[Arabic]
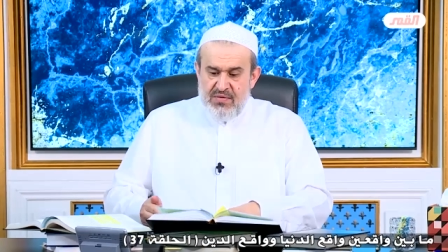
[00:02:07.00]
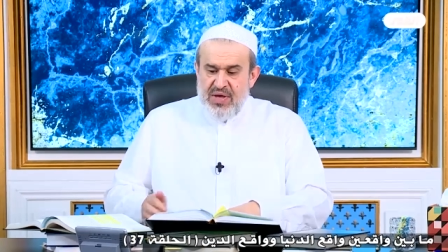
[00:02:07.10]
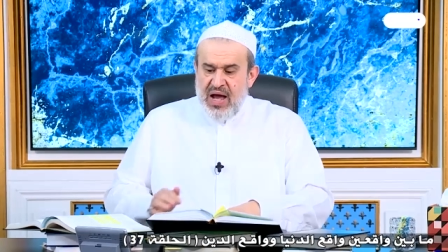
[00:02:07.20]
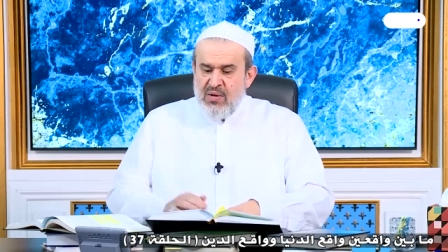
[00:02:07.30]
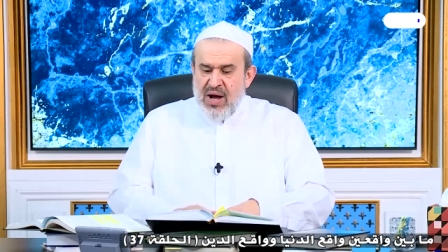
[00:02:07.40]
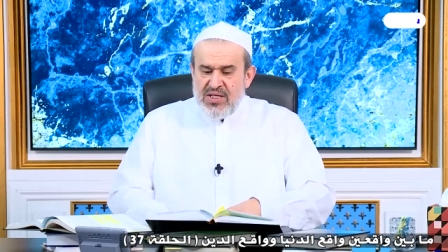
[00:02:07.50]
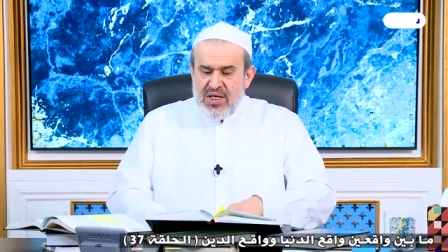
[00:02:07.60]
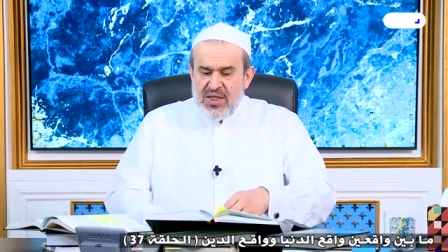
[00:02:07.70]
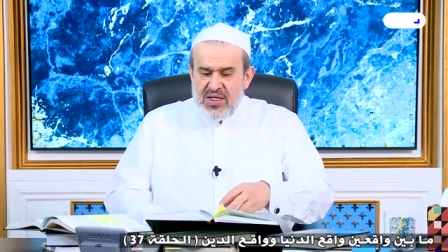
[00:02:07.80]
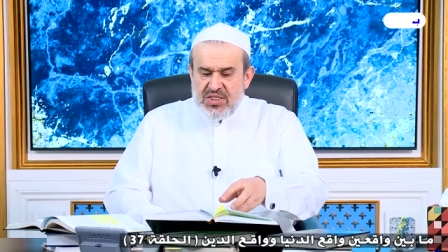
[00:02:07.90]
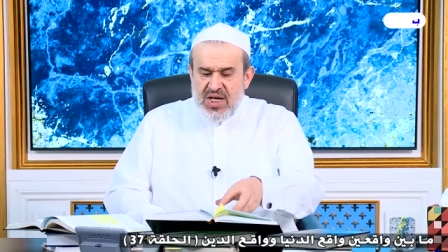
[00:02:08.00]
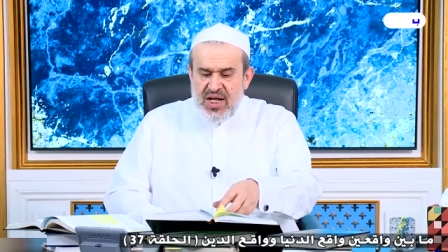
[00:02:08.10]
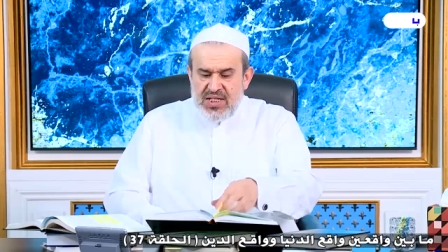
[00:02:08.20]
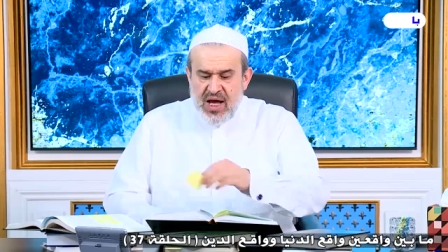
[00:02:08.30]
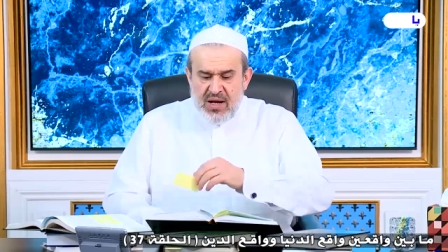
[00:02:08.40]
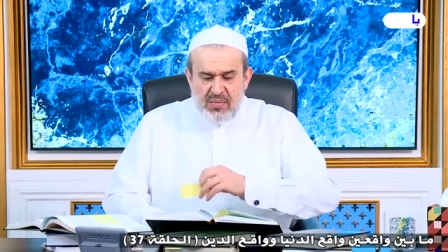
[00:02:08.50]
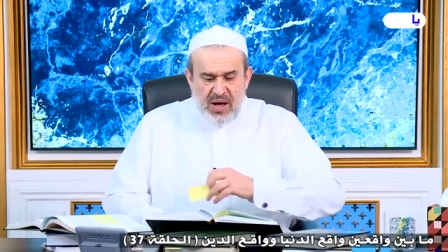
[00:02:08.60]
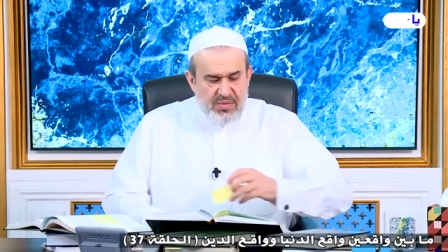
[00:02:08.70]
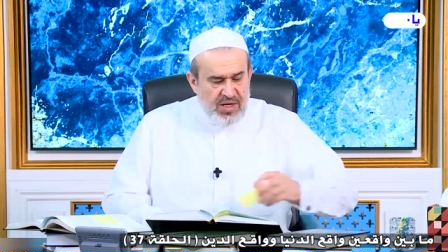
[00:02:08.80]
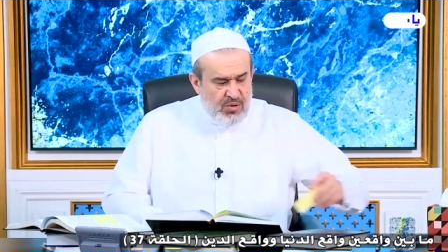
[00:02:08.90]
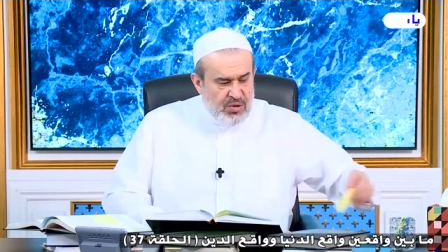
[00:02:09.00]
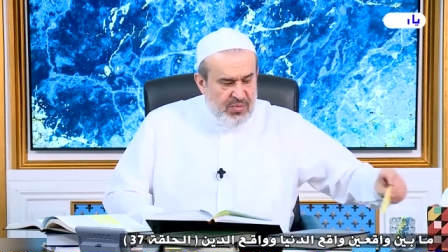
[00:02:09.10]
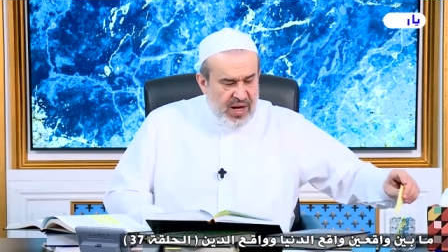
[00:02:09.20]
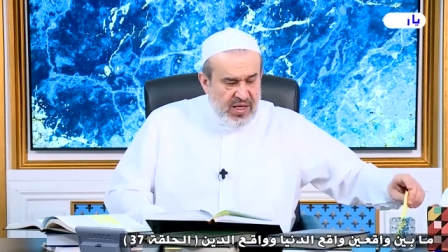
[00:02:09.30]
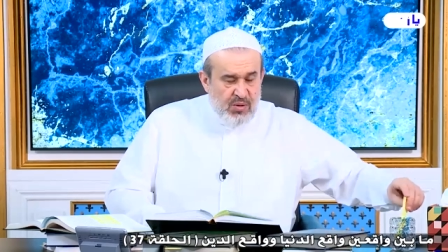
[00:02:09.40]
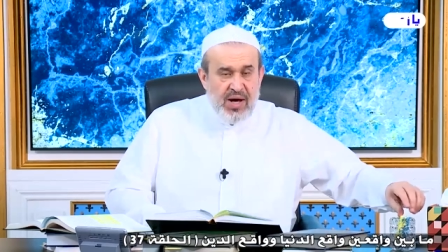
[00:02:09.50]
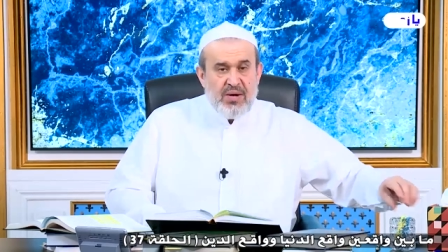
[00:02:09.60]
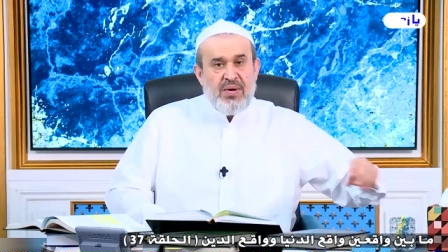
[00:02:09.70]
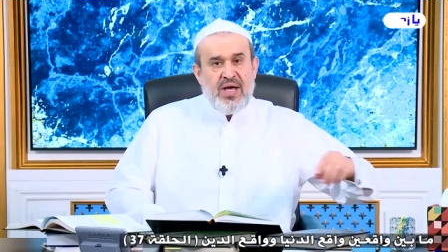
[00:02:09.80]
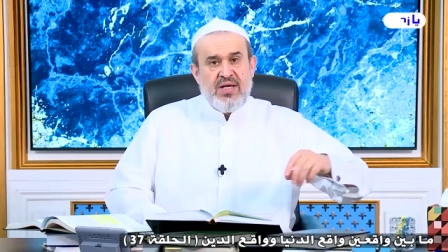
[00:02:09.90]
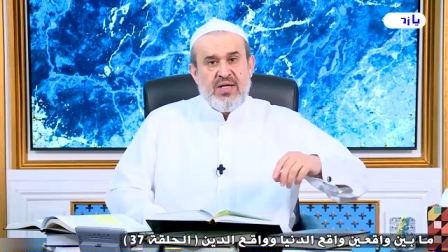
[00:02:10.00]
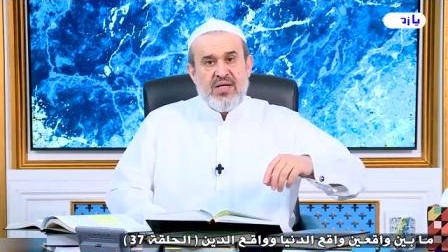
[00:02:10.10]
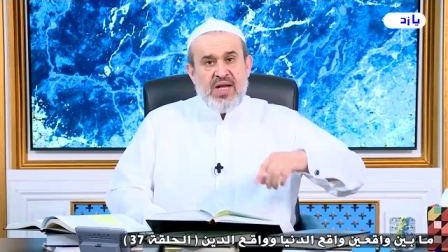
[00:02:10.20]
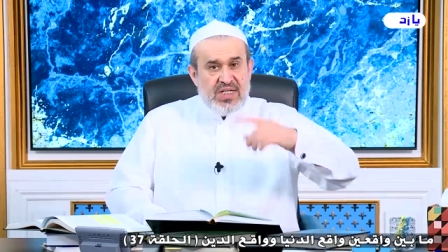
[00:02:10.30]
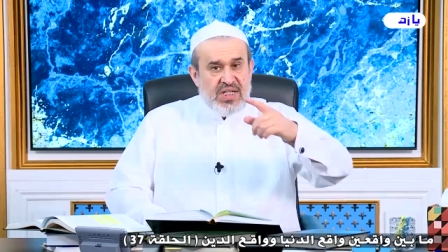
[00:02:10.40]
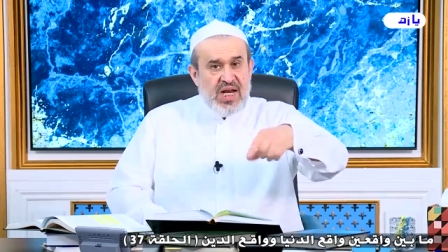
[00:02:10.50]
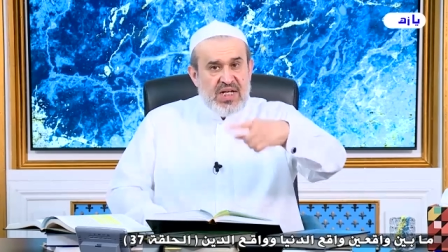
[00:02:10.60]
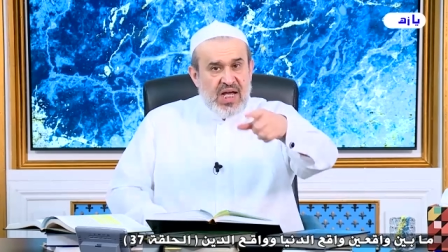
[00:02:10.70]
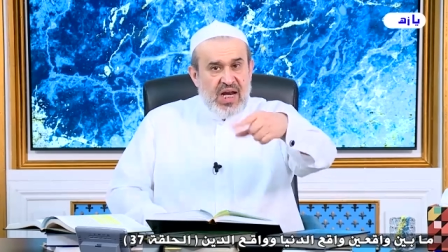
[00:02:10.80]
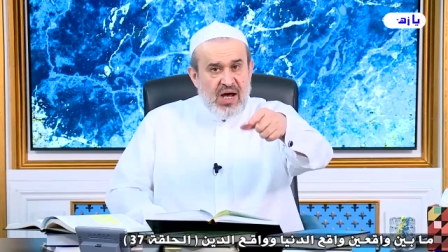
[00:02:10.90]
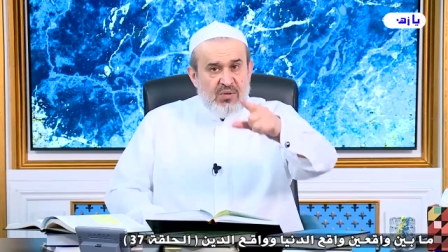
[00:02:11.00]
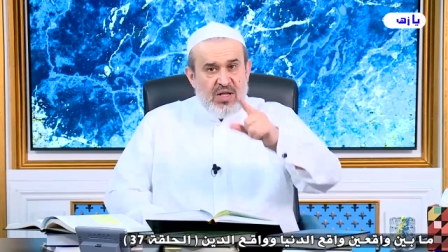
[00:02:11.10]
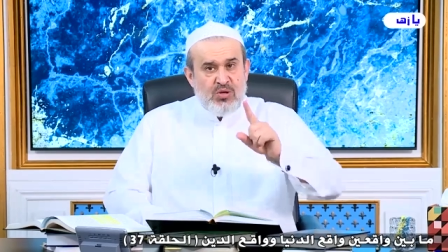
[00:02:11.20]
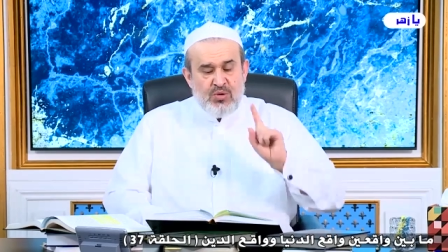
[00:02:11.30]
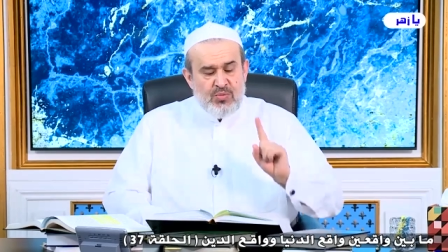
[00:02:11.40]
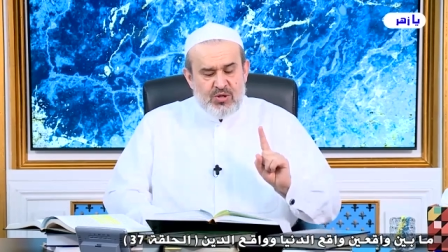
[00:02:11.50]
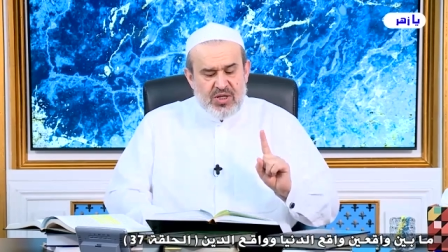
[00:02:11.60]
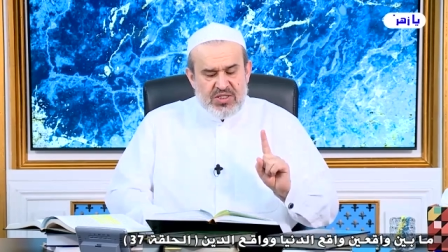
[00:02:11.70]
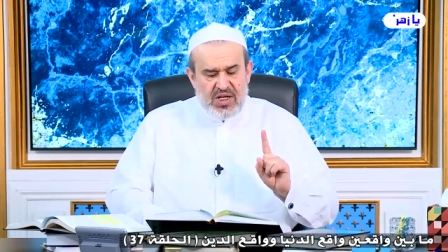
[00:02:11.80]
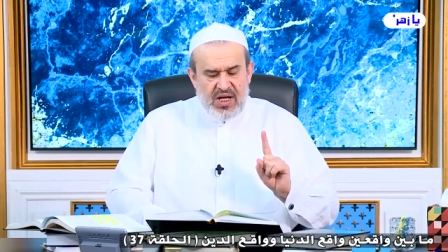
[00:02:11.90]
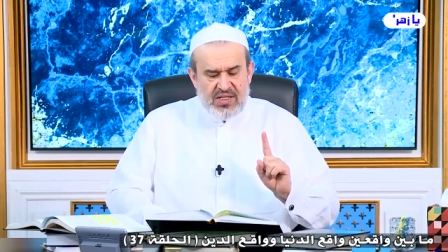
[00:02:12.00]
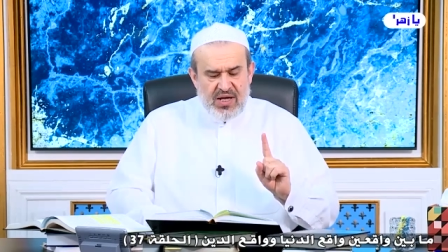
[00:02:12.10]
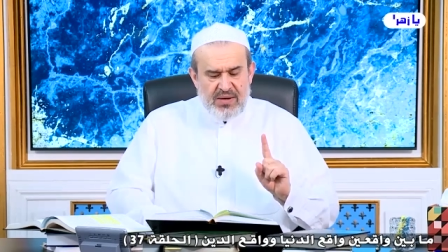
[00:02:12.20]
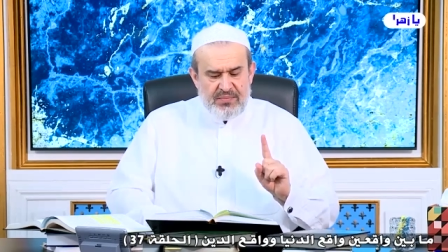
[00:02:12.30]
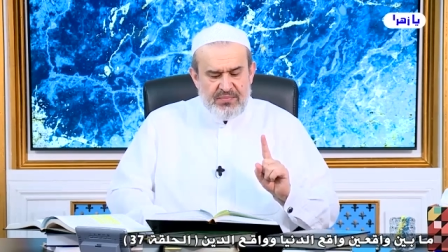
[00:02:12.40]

في حوادث سنة 448 لا زالت الحوادث متصلة